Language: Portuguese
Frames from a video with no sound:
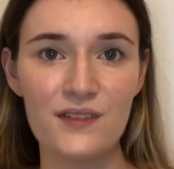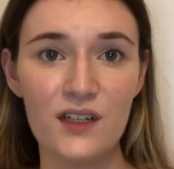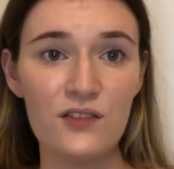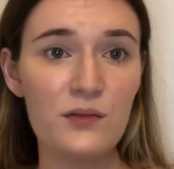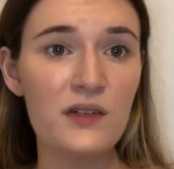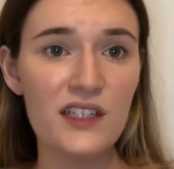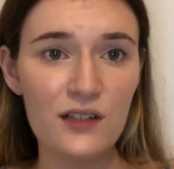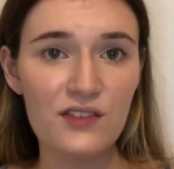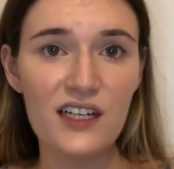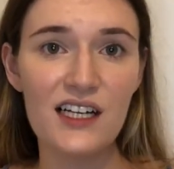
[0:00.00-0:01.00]
Eu vi
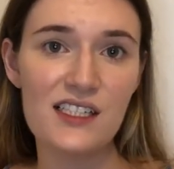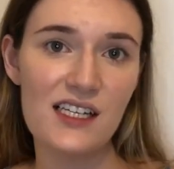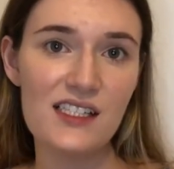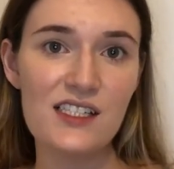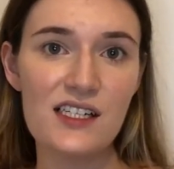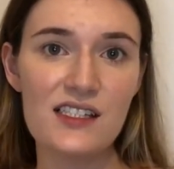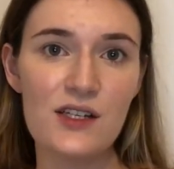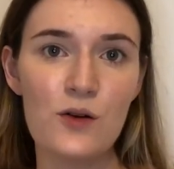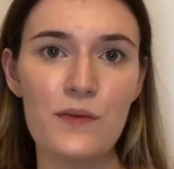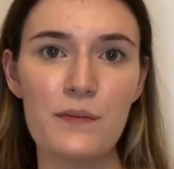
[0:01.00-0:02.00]
manhã ficar dias e dias
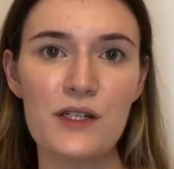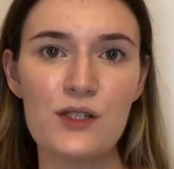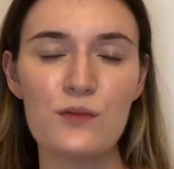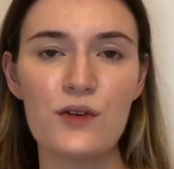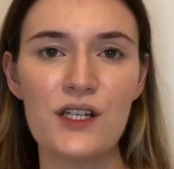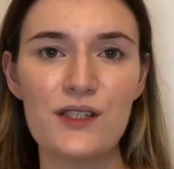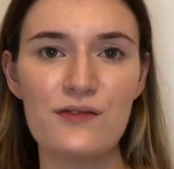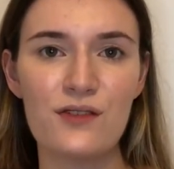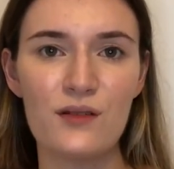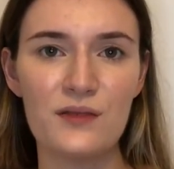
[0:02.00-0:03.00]
sem comer pra gente não morrer de
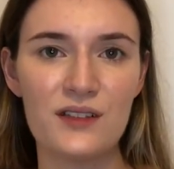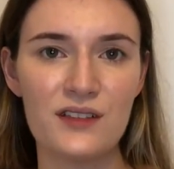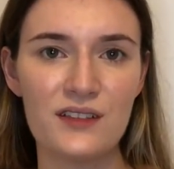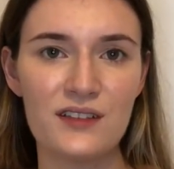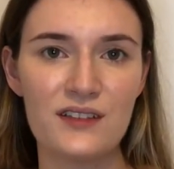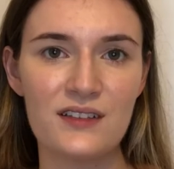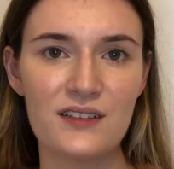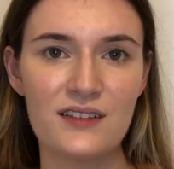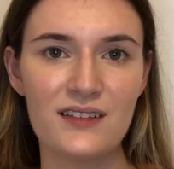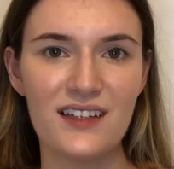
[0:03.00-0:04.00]
fome.
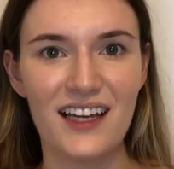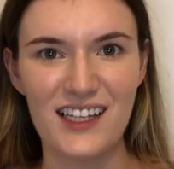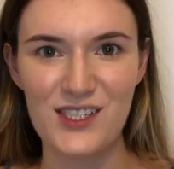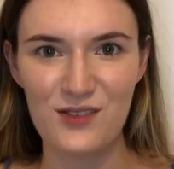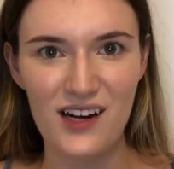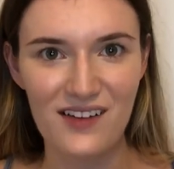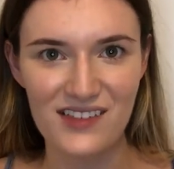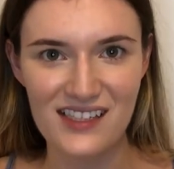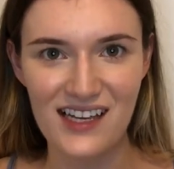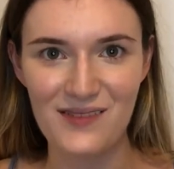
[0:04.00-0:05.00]
Ela
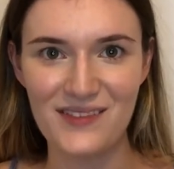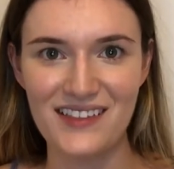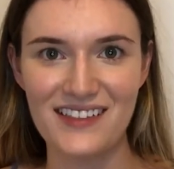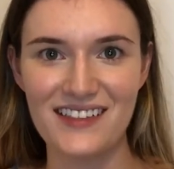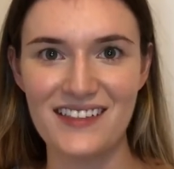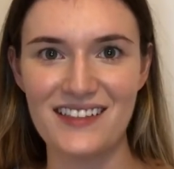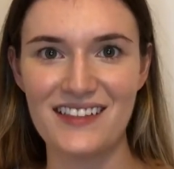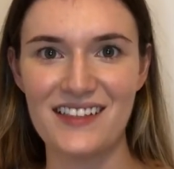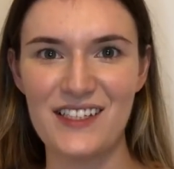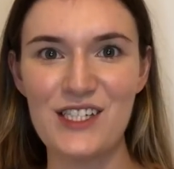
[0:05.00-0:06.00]
chorava, sabe?
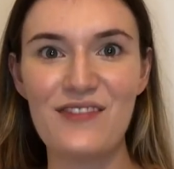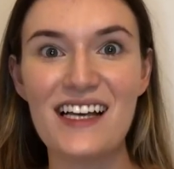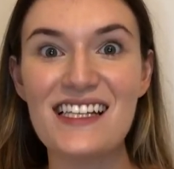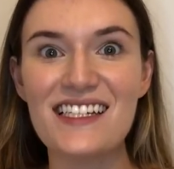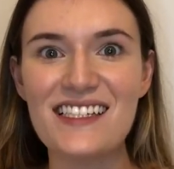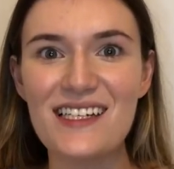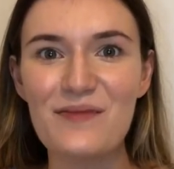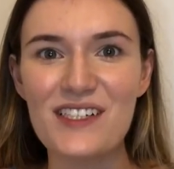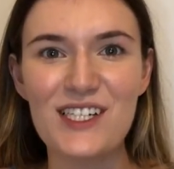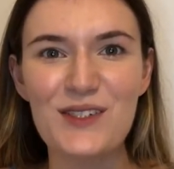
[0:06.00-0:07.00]
Disfarçadinha
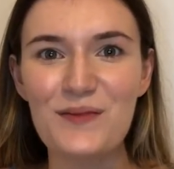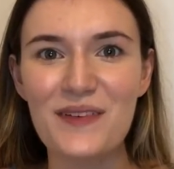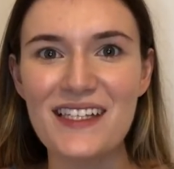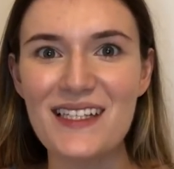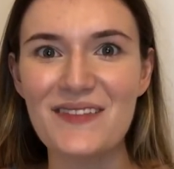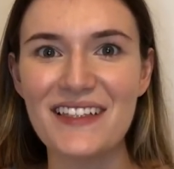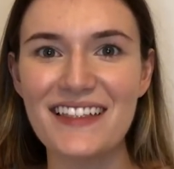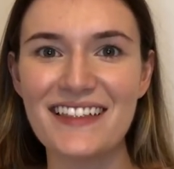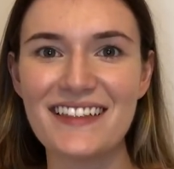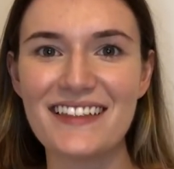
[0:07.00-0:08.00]
pra gente não
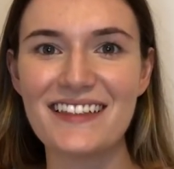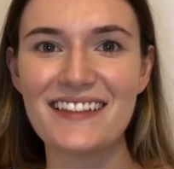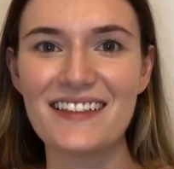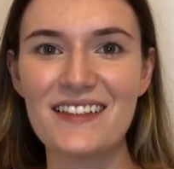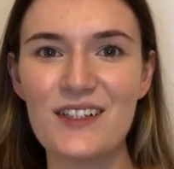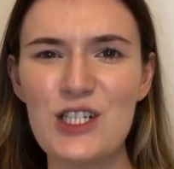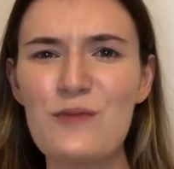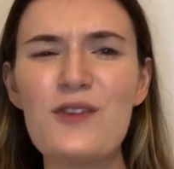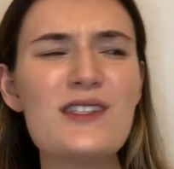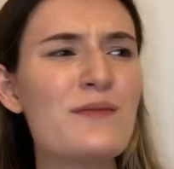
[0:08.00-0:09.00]
perceber. Os
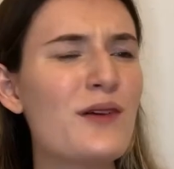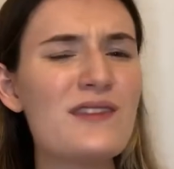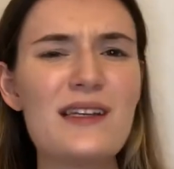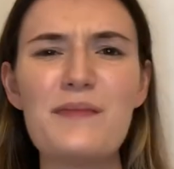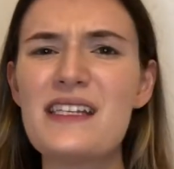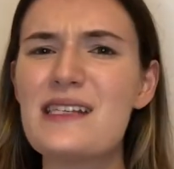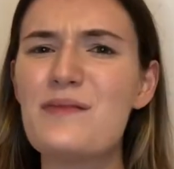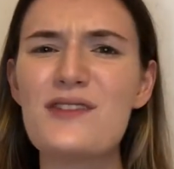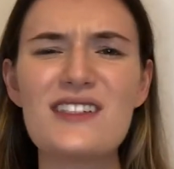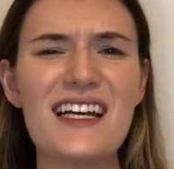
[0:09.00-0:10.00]
meus irmãos não se
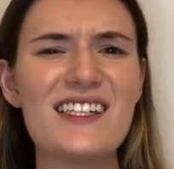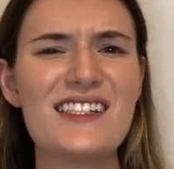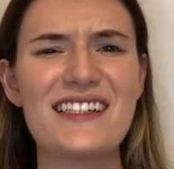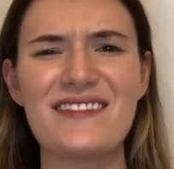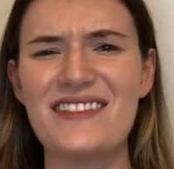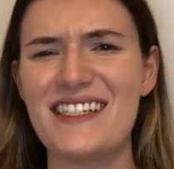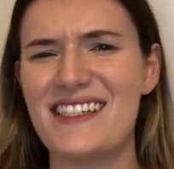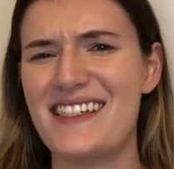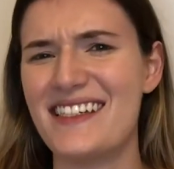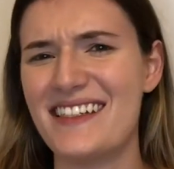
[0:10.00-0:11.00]
percebiam de nadinha,
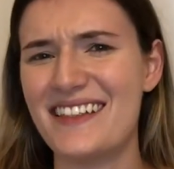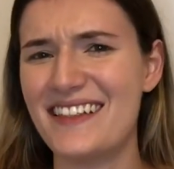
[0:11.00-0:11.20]
vixe.